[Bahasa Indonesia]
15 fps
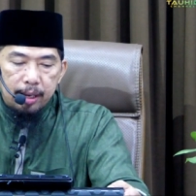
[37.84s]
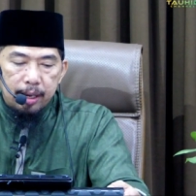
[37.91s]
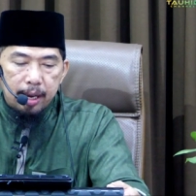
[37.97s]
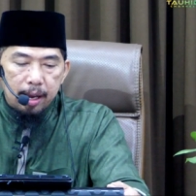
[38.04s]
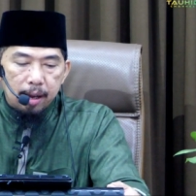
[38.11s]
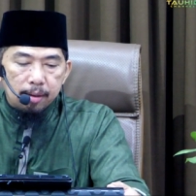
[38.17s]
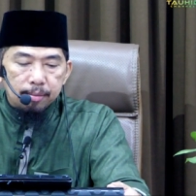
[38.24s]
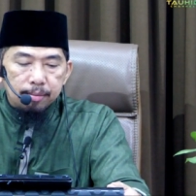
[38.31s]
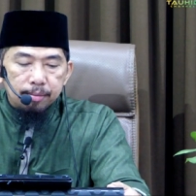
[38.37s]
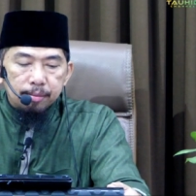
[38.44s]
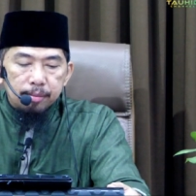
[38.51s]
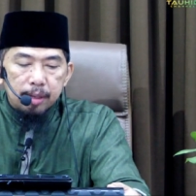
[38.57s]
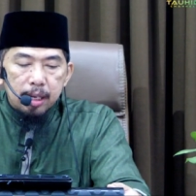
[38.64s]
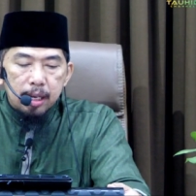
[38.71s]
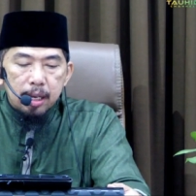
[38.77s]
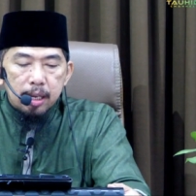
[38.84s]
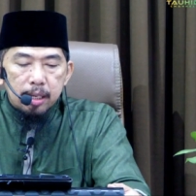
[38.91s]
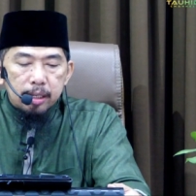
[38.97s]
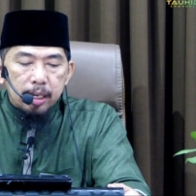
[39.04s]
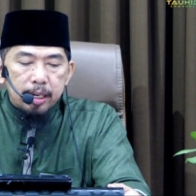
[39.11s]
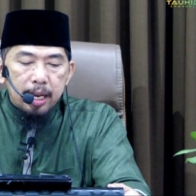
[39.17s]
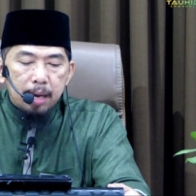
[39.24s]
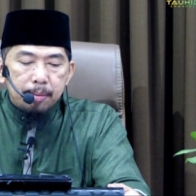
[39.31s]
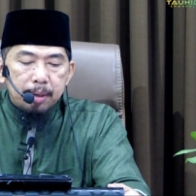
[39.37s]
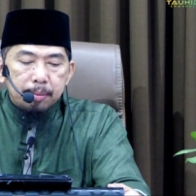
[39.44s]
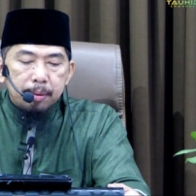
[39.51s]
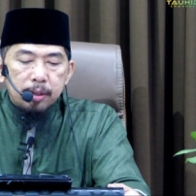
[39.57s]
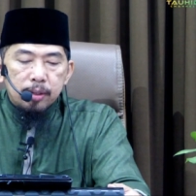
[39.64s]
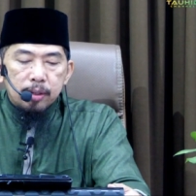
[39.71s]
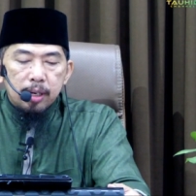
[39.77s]
Ya Jadi Ahmad
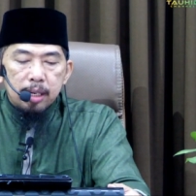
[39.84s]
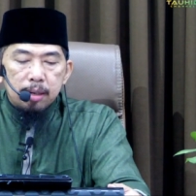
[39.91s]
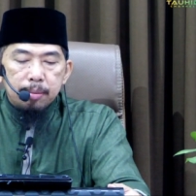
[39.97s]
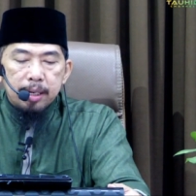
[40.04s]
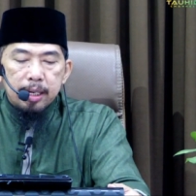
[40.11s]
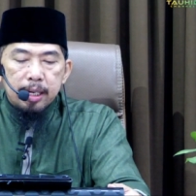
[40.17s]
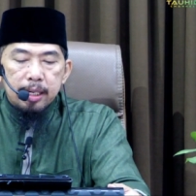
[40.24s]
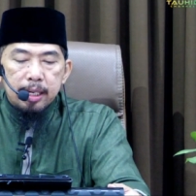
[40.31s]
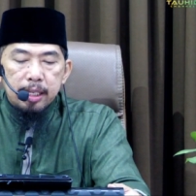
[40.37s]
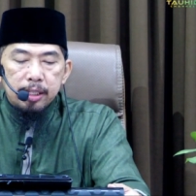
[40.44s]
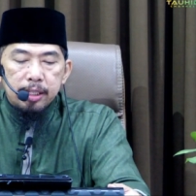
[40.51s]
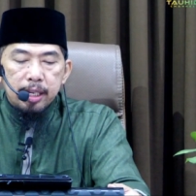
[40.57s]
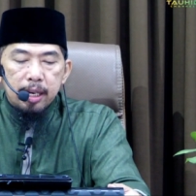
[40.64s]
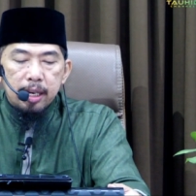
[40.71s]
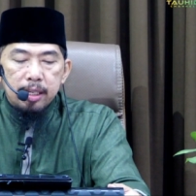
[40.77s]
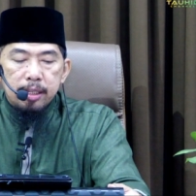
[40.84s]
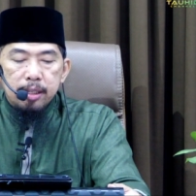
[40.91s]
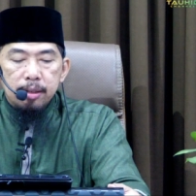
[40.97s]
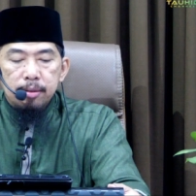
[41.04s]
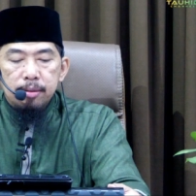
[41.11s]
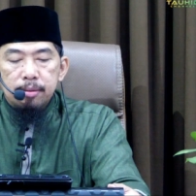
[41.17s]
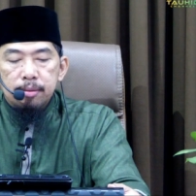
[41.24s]
bin Sulaiman An-Najjaj